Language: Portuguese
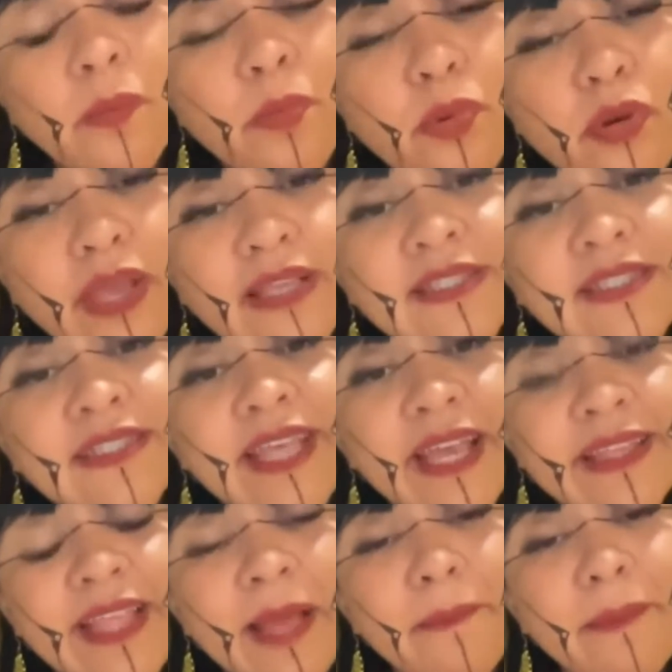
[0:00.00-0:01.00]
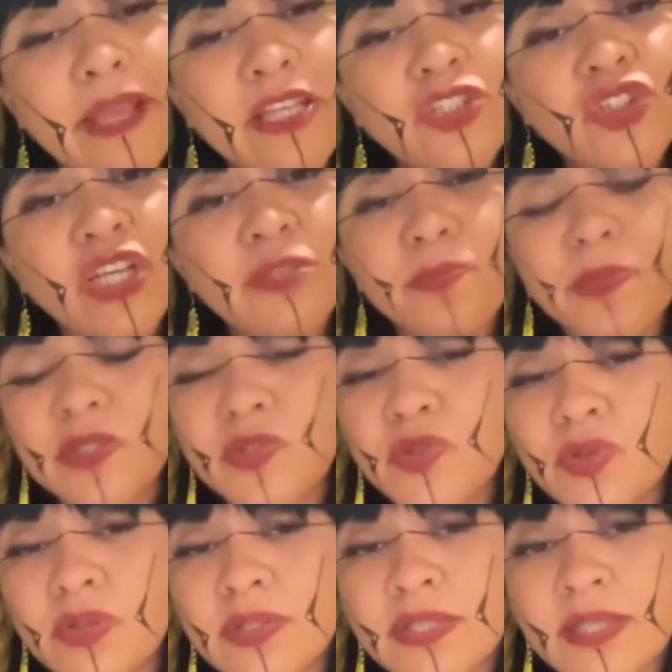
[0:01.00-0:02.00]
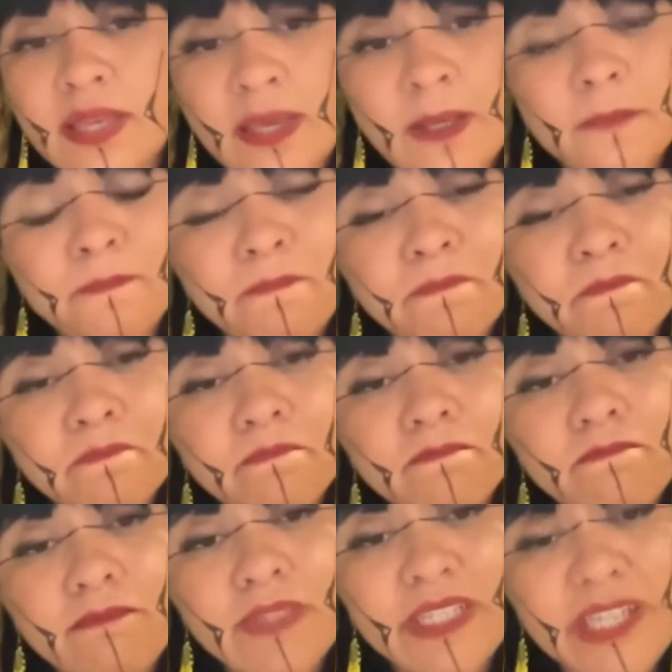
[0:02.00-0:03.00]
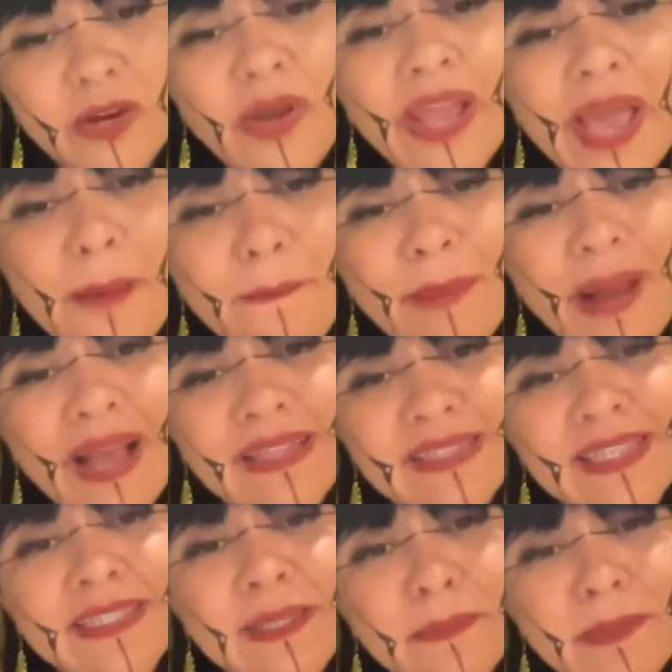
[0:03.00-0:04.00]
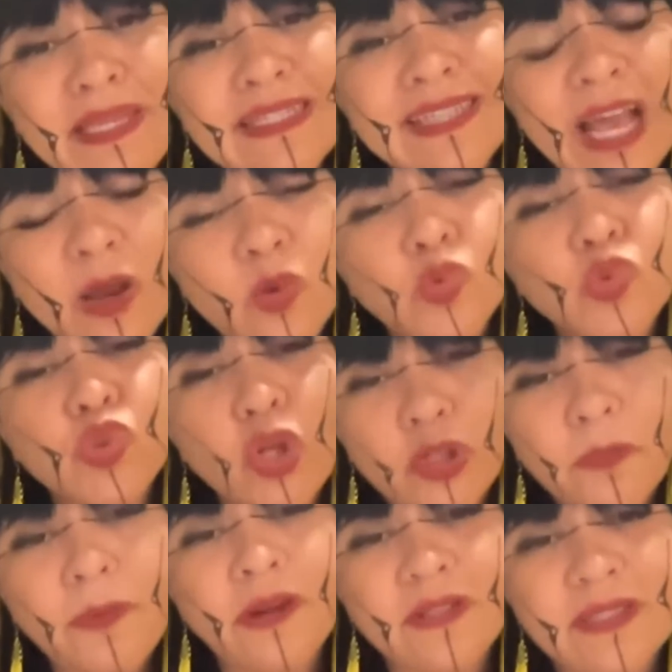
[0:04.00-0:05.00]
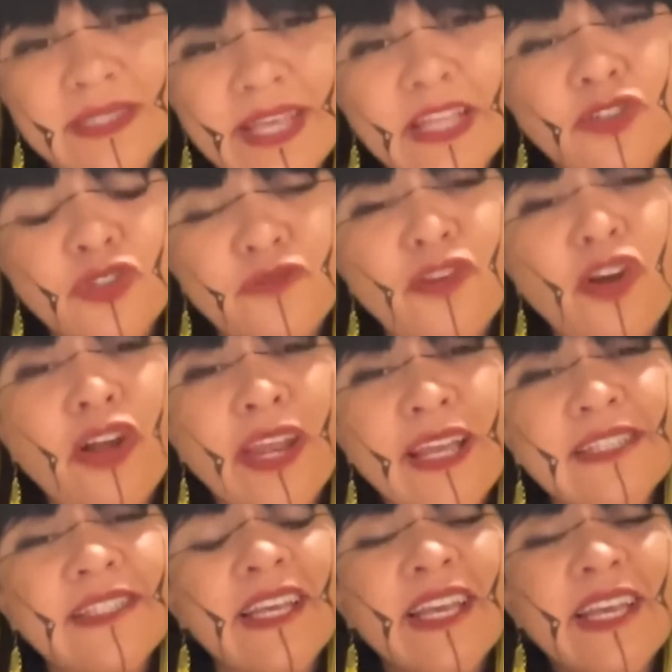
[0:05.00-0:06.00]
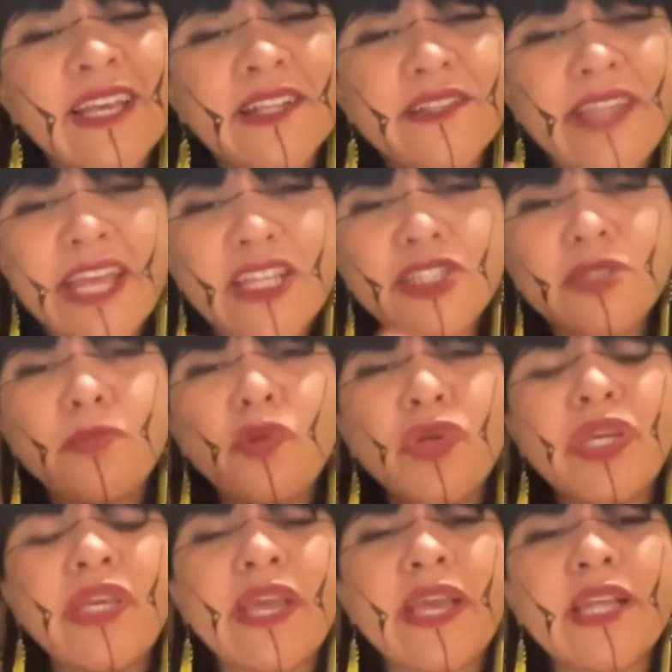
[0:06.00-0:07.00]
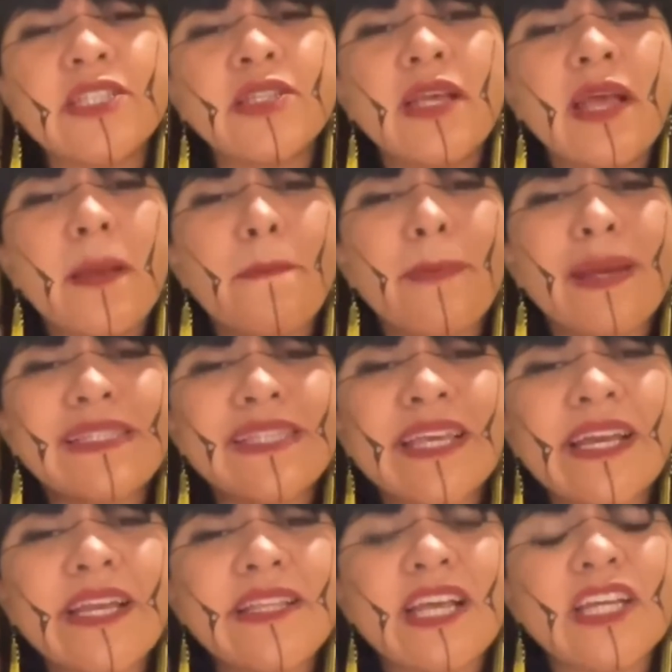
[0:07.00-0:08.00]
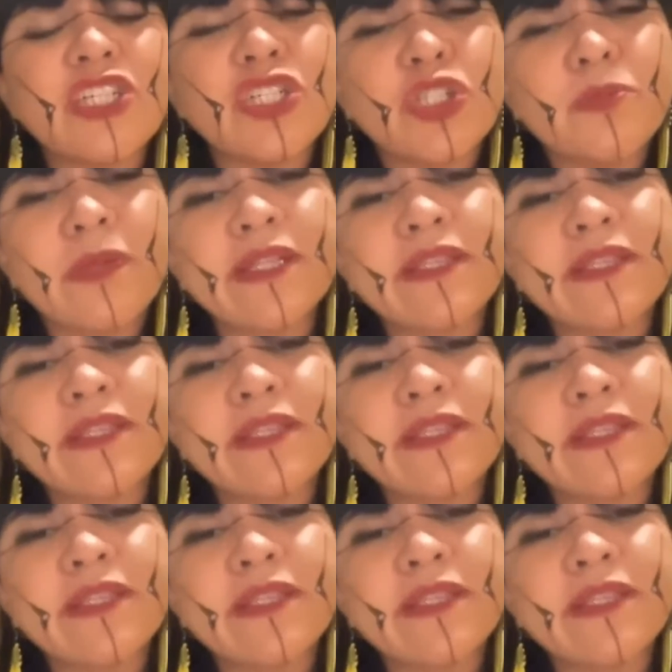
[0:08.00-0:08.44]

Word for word: porque certamente as pessoas que não é capaz de sensibilizar com todo o processo de violência desde 1500, mas que ainda a gente